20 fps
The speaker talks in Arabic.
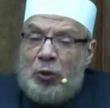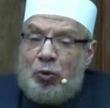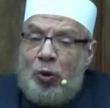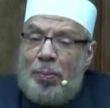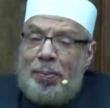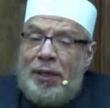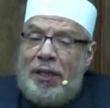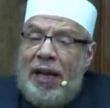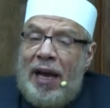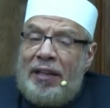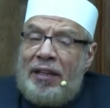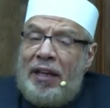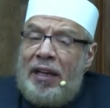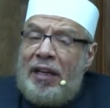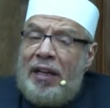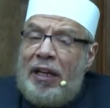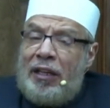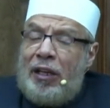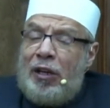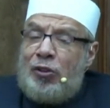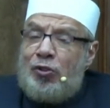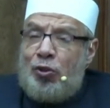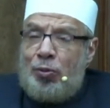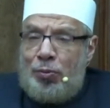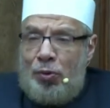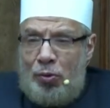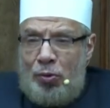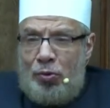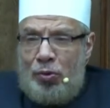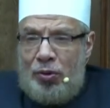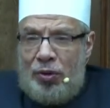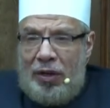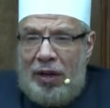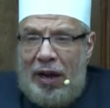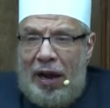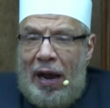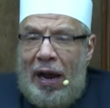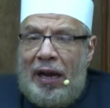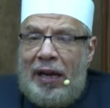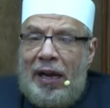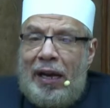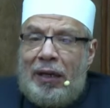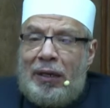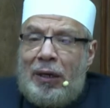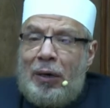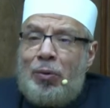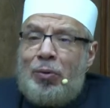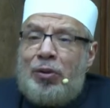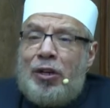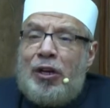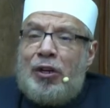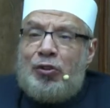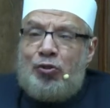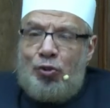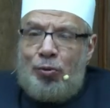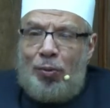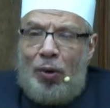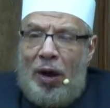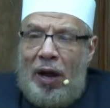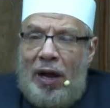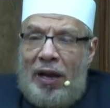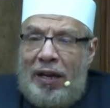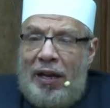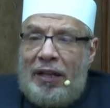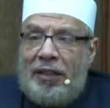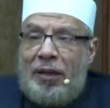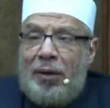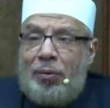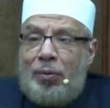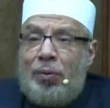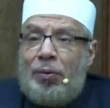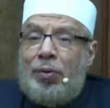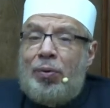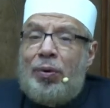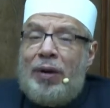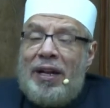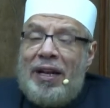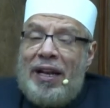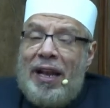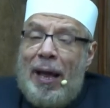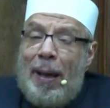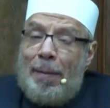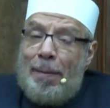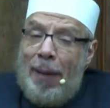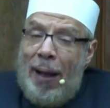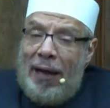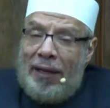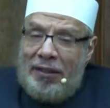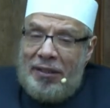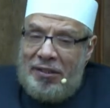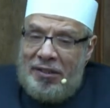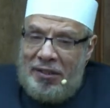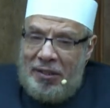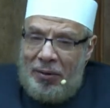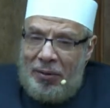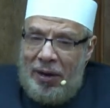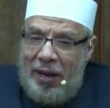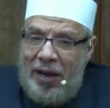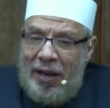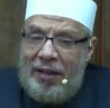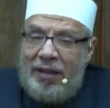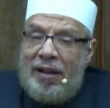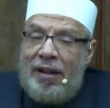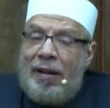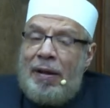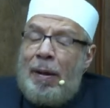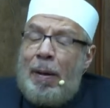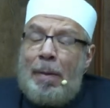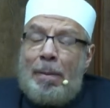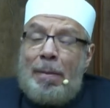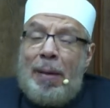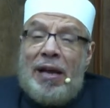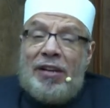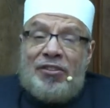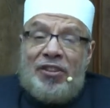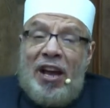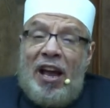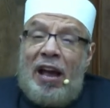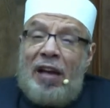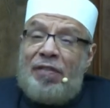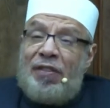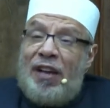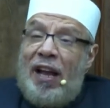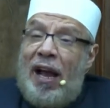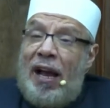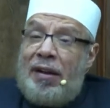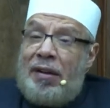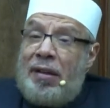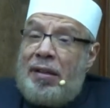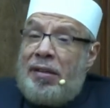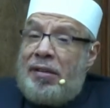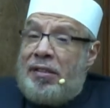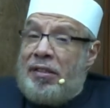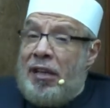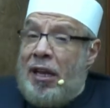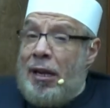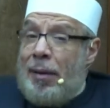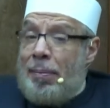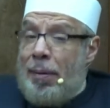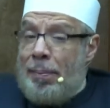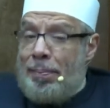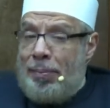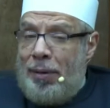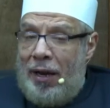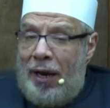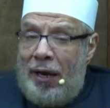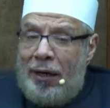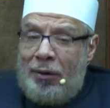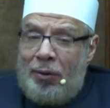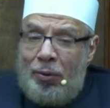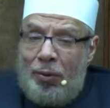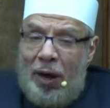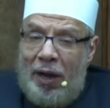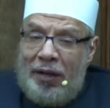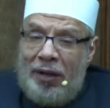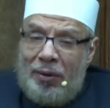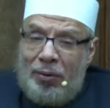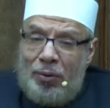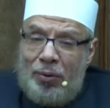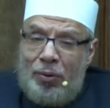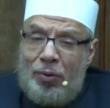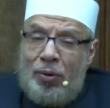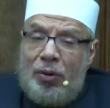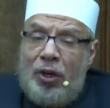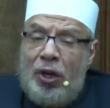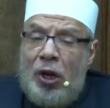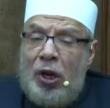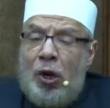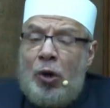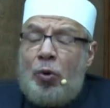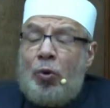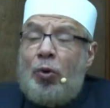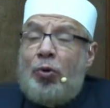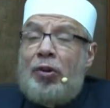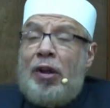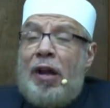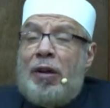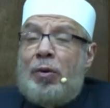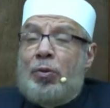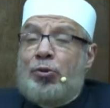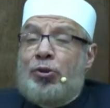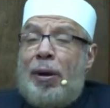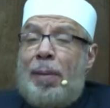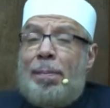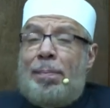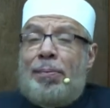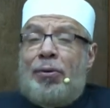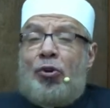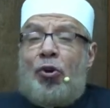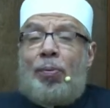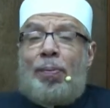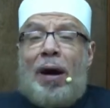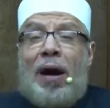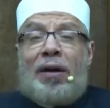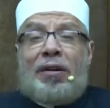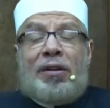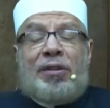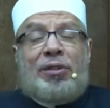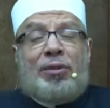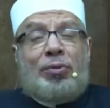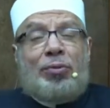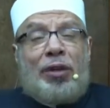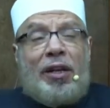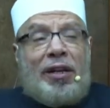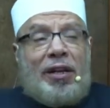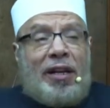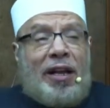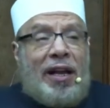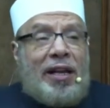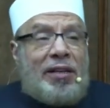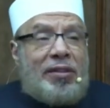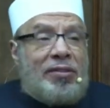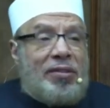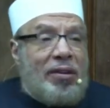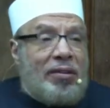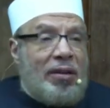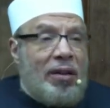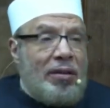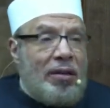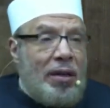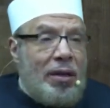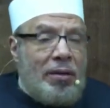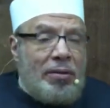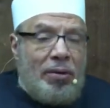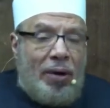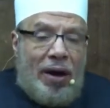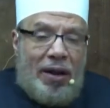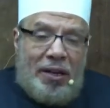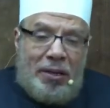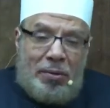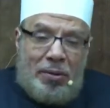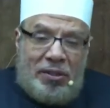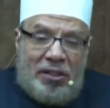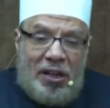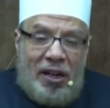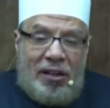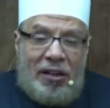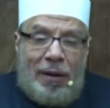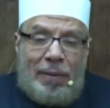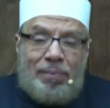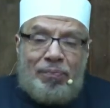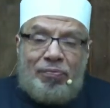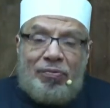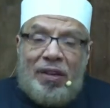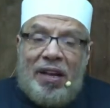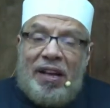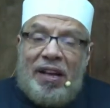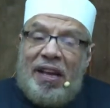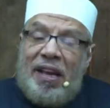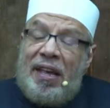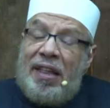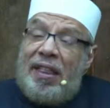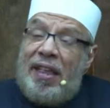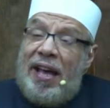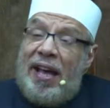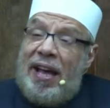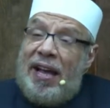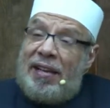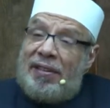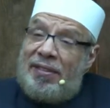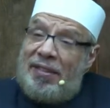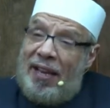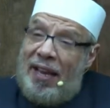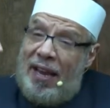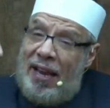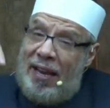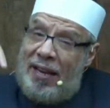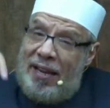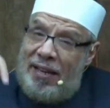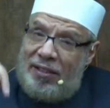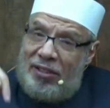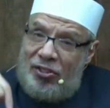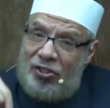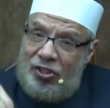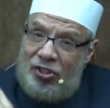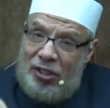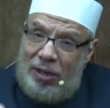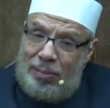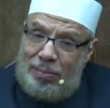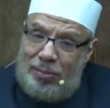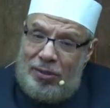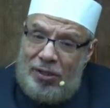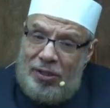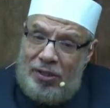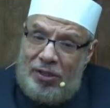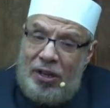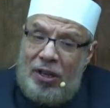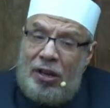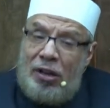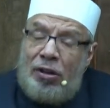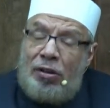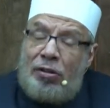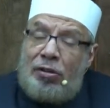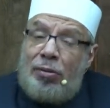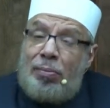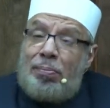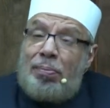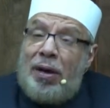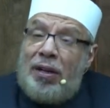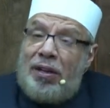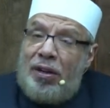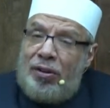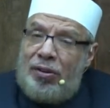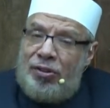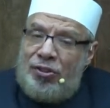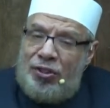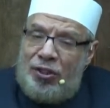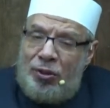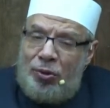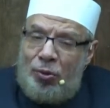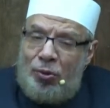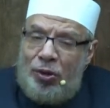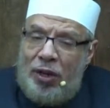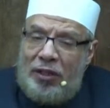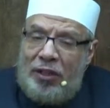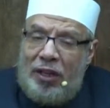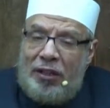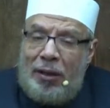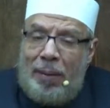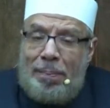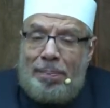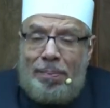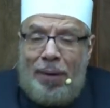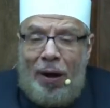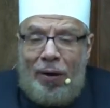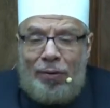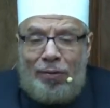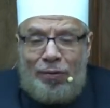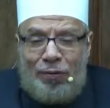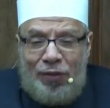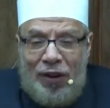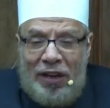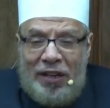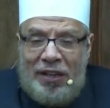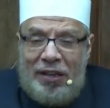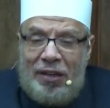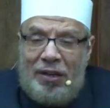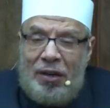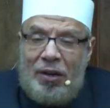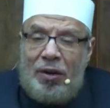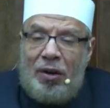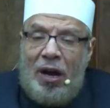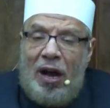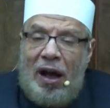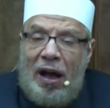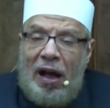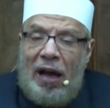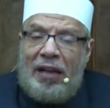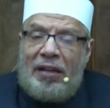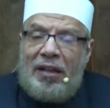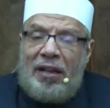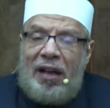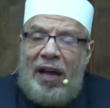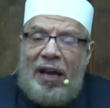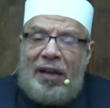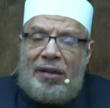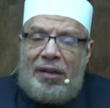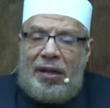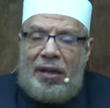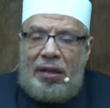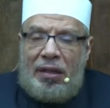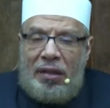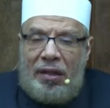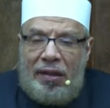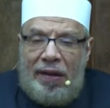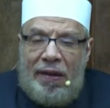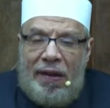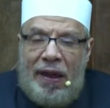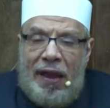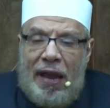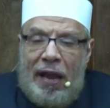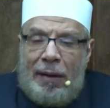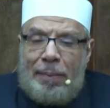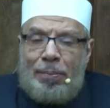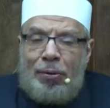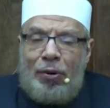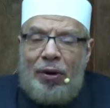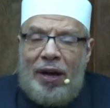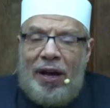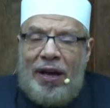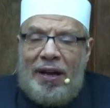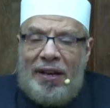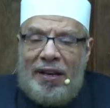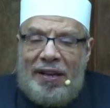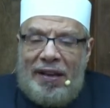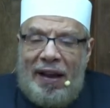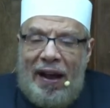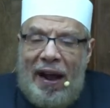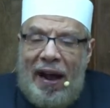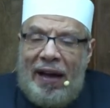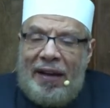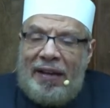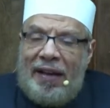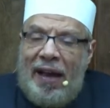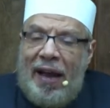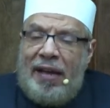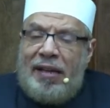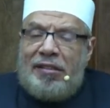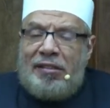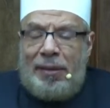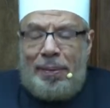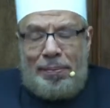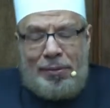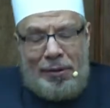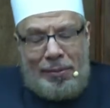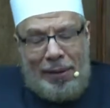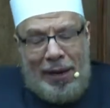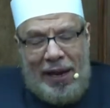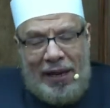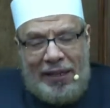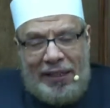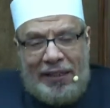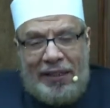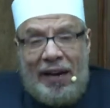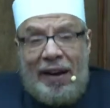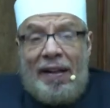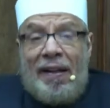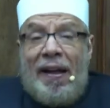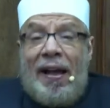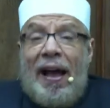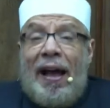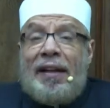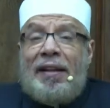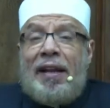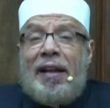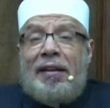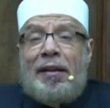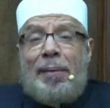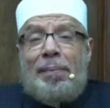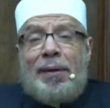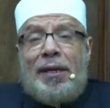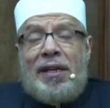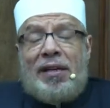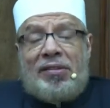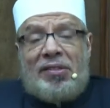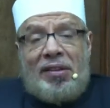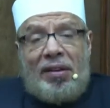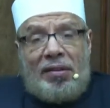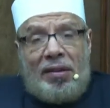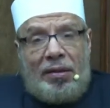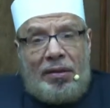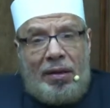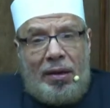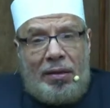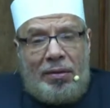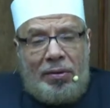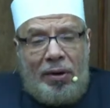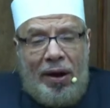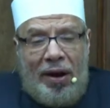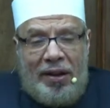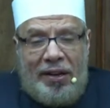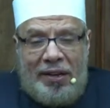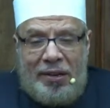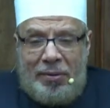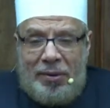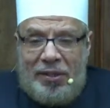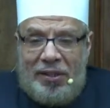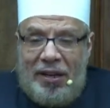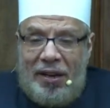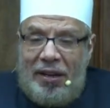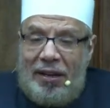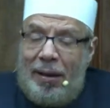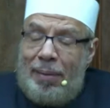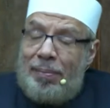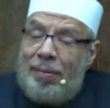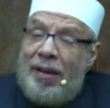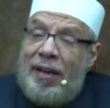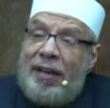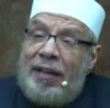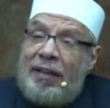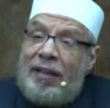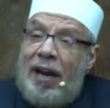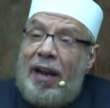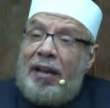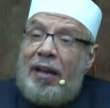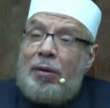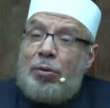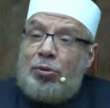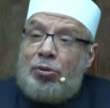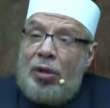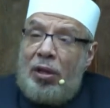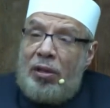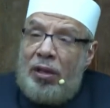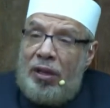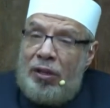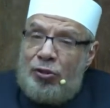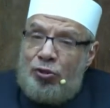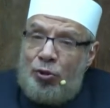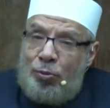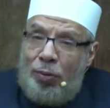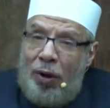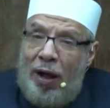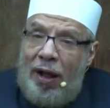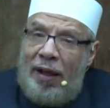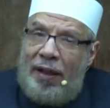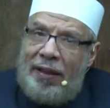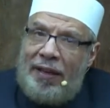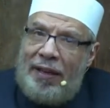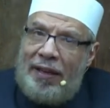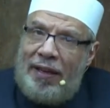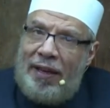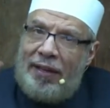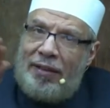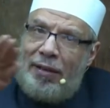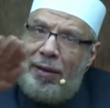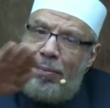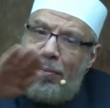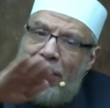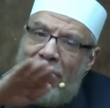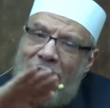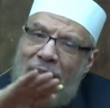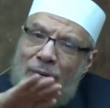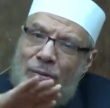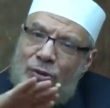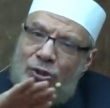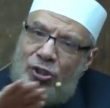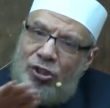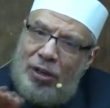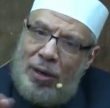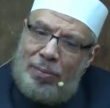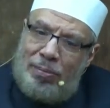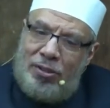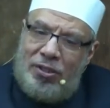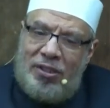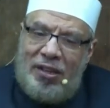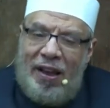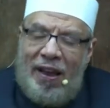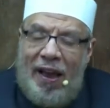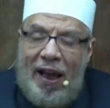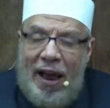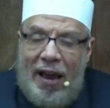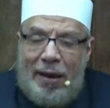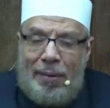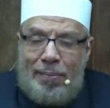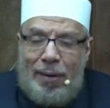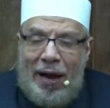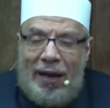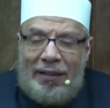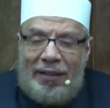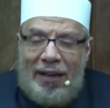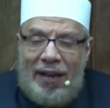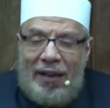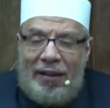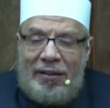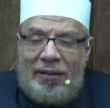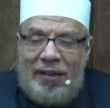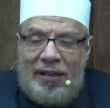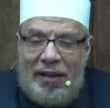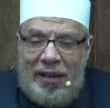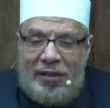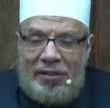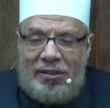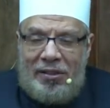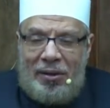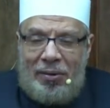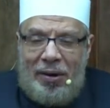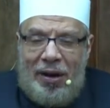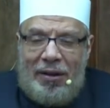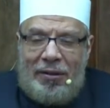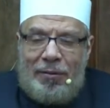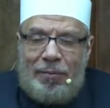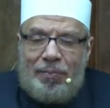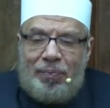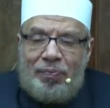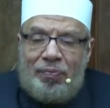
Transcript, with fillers: ومن أدلة الجمهور على كون الجمعة لا تكون إلا بعد الزوال ما جاء في حديث سلمة بن الأكوع يقول كنا نجمع مع رسول الله صلى الله عليه وسلم إذا زالت الشمس ثم نرجع نتتبع الفي أيضا حديث البخاري عن أنس بن مالك أن النبي صلى الله عليه وسلم كان يصلي الجمعة حين تميل الشمس أي بعد الزوال